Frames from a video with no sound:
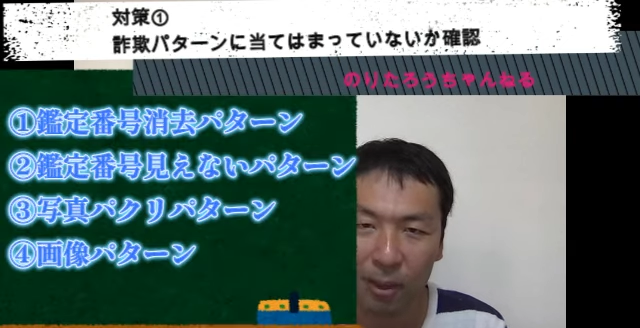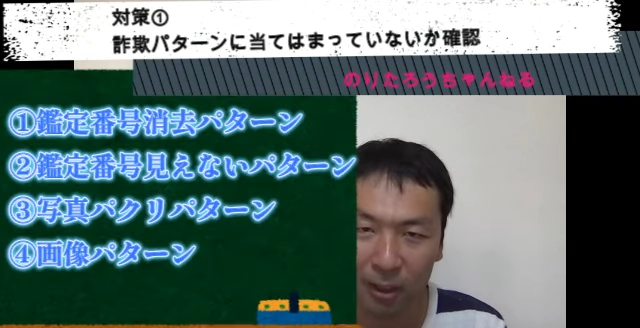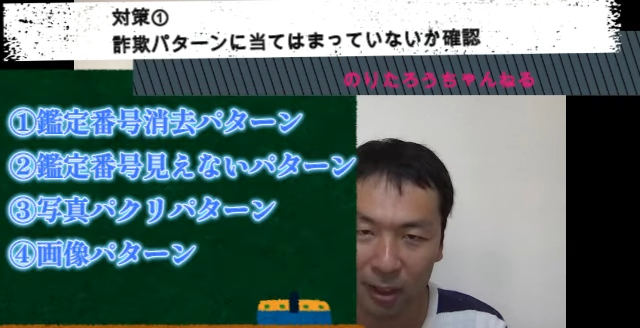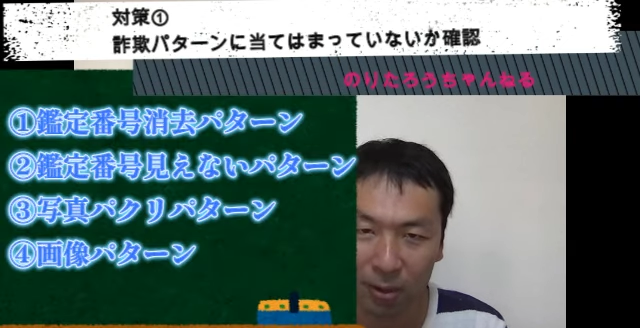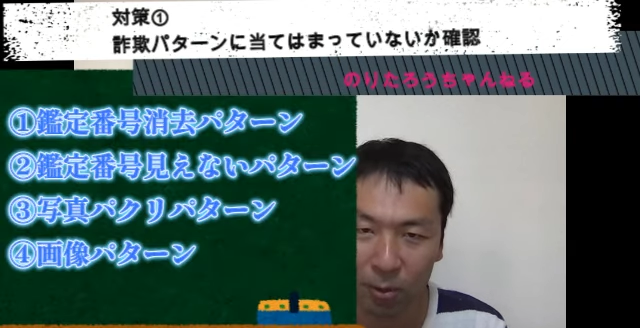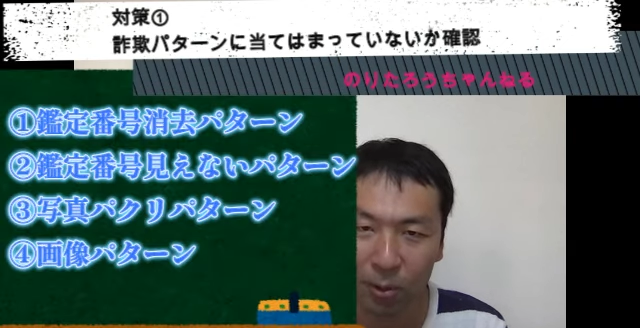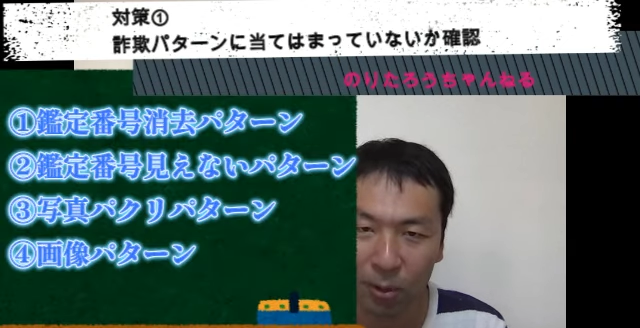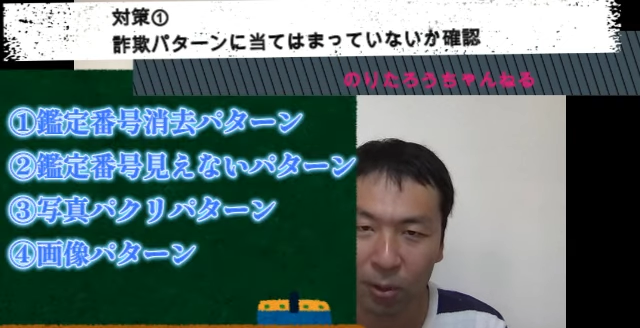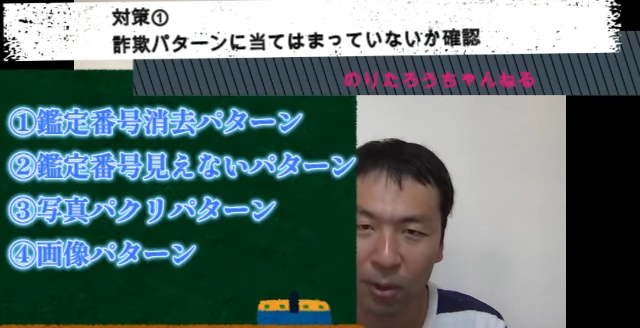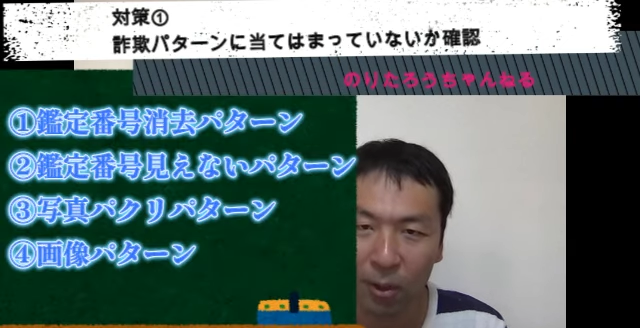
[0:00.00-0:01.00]
先ほど
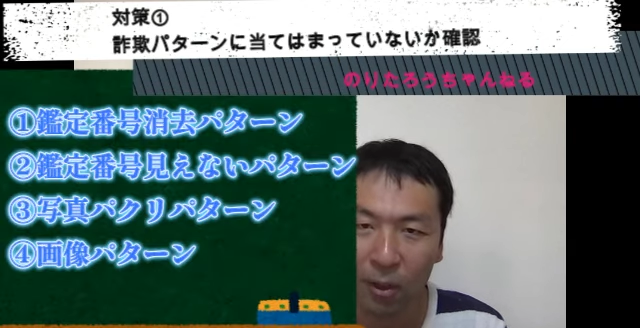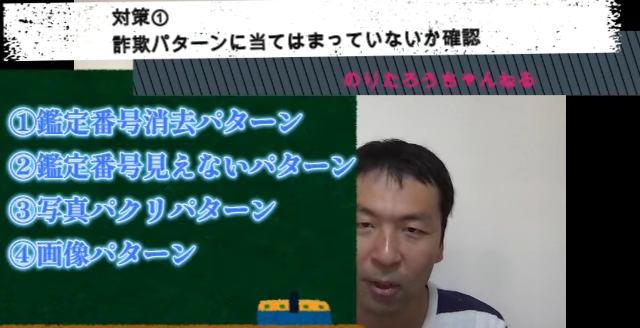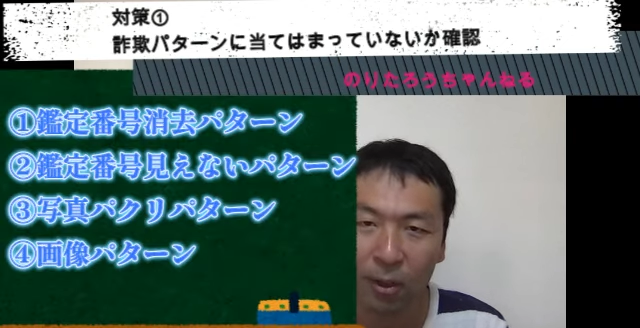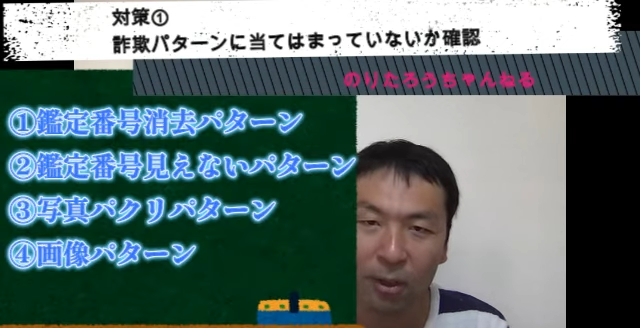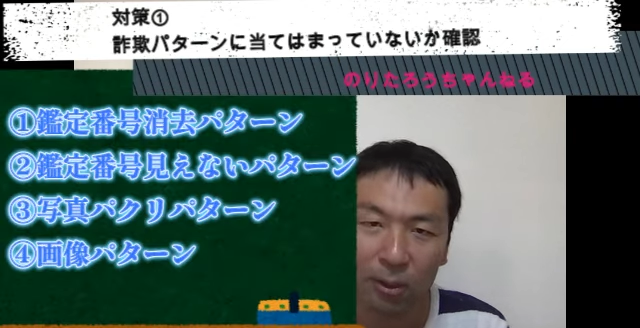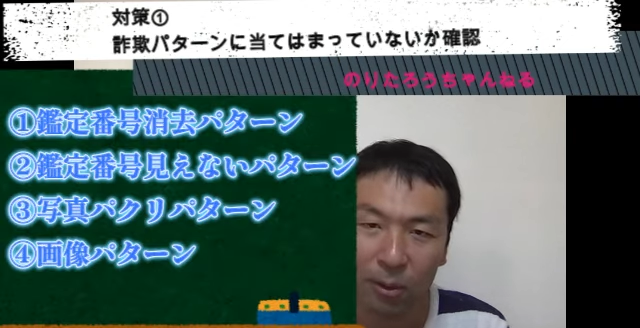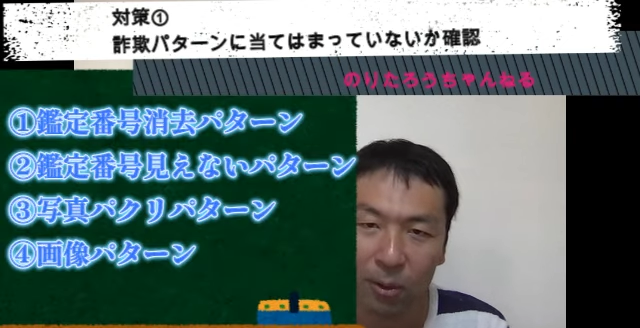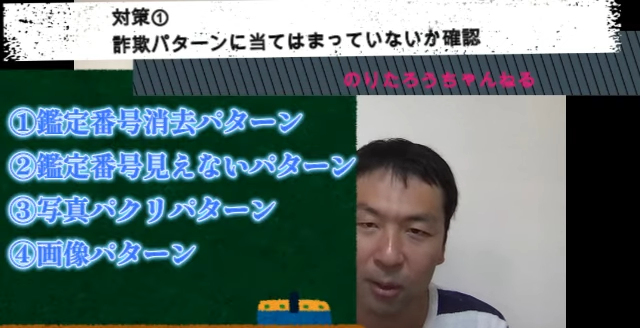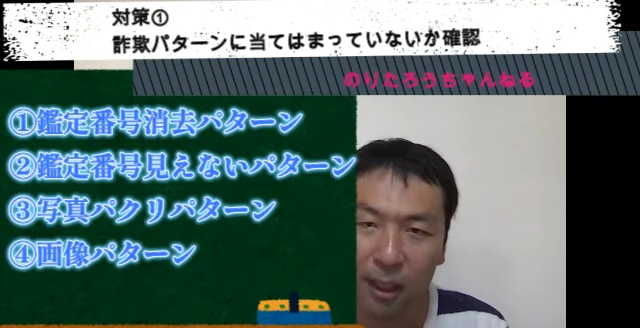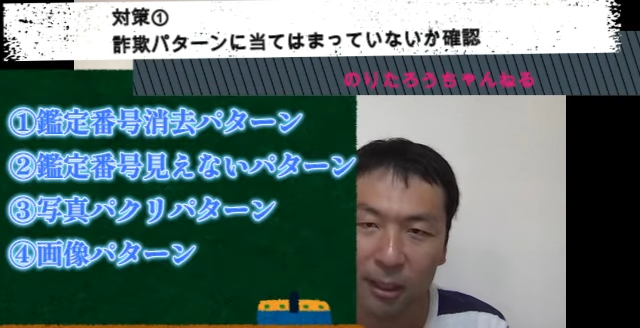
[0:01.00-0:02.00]
のお
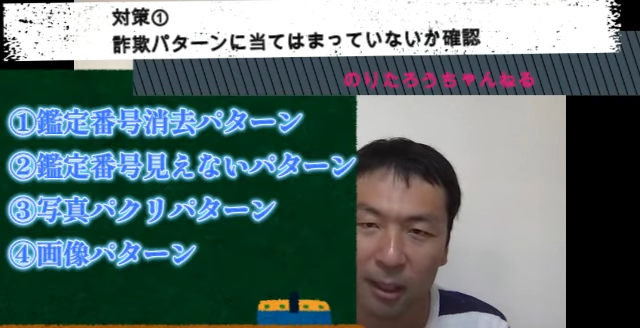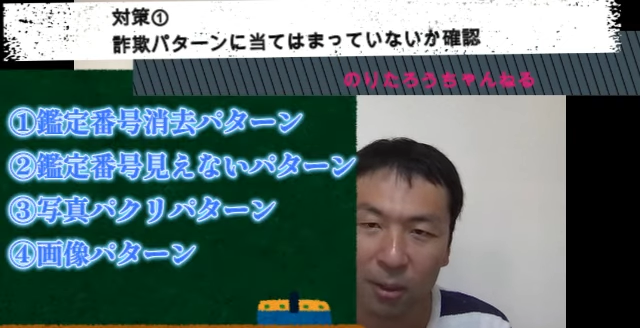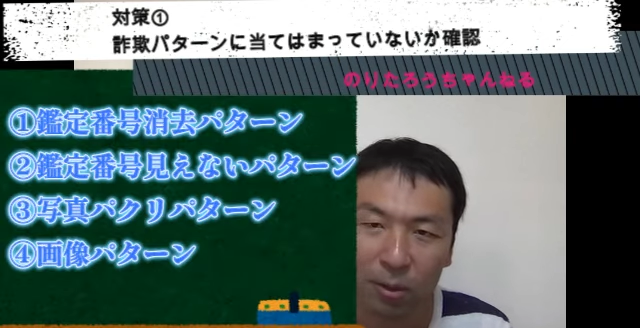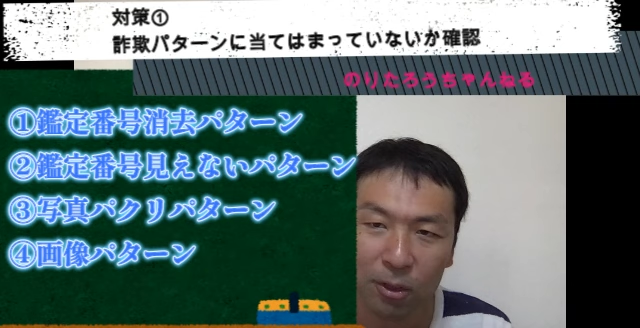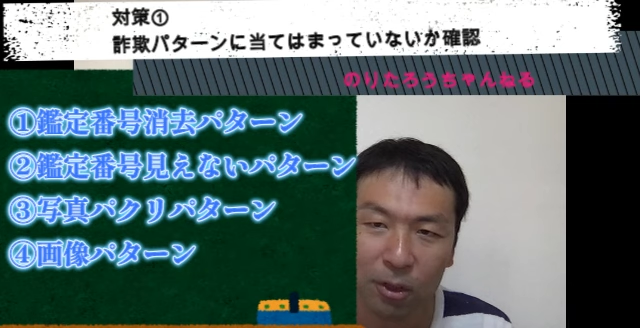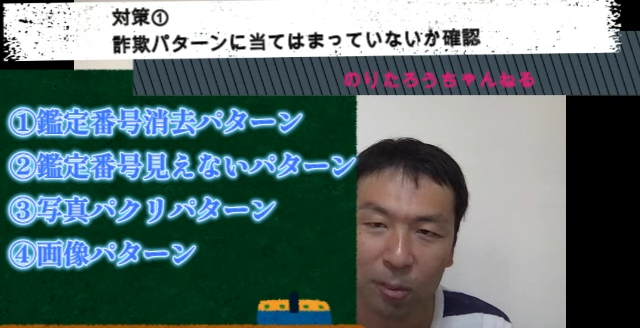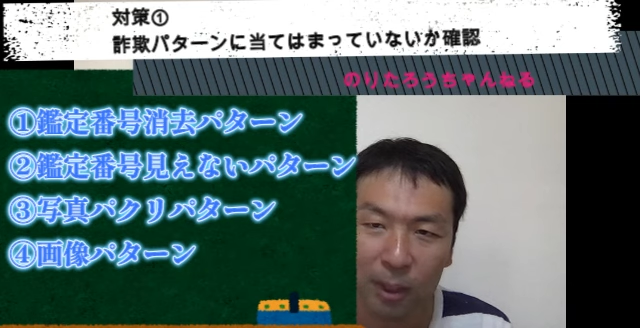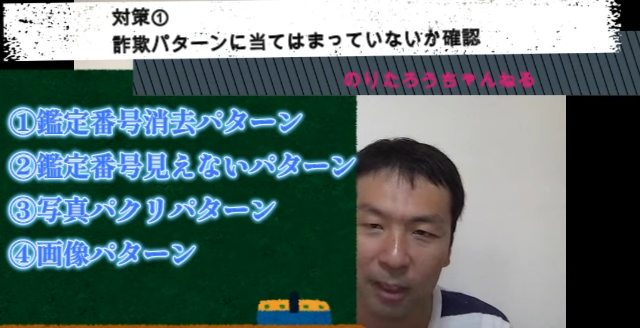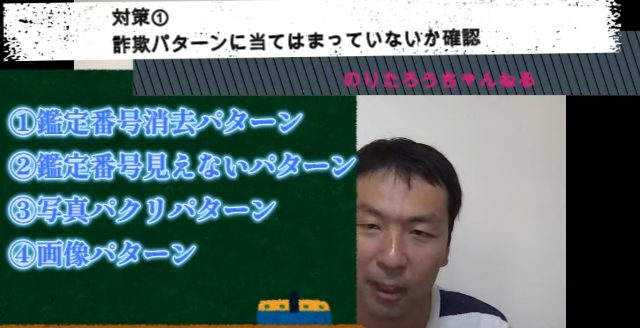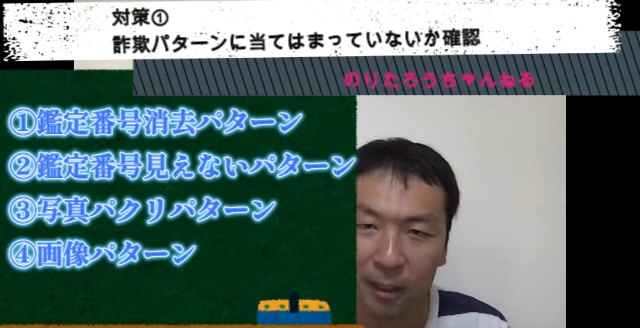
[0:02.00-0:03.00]
伝えした4つの
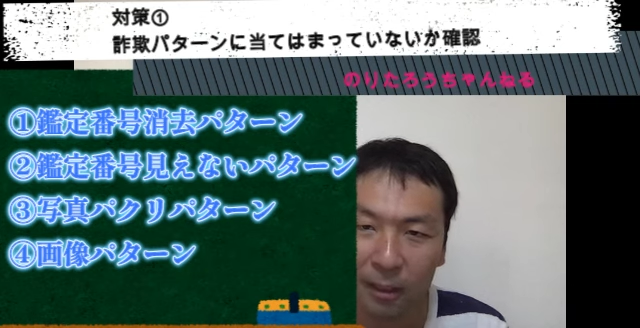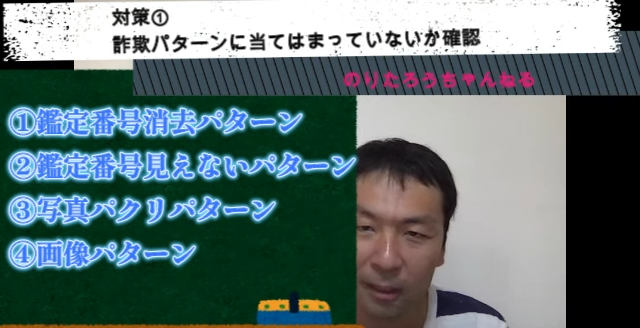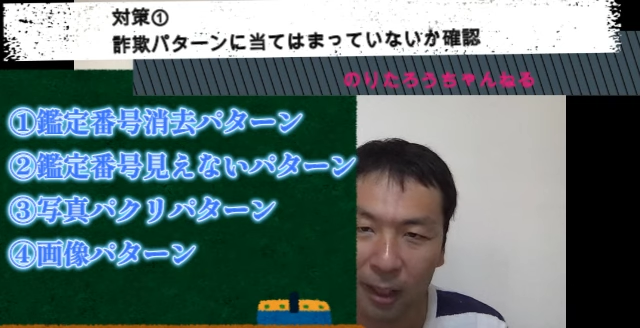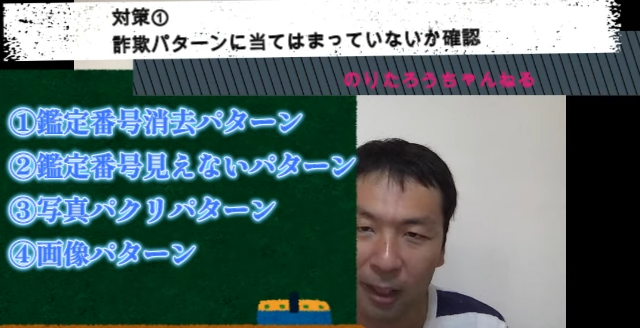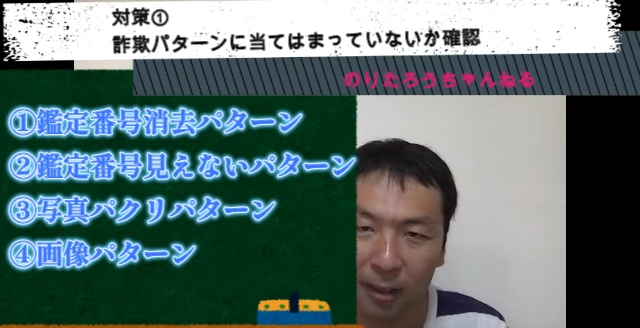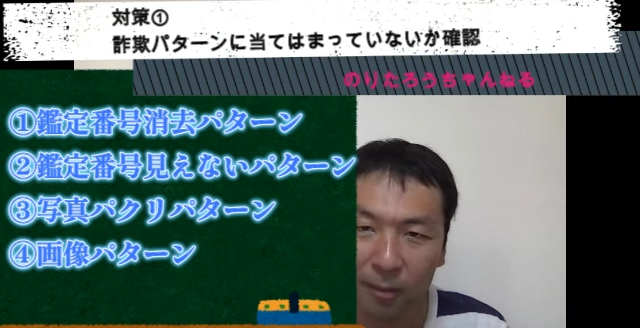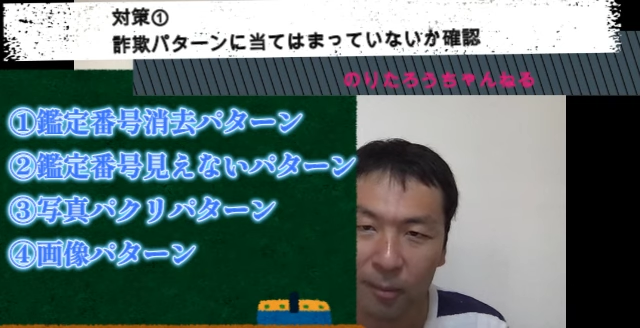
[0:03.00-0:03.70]
パターンですね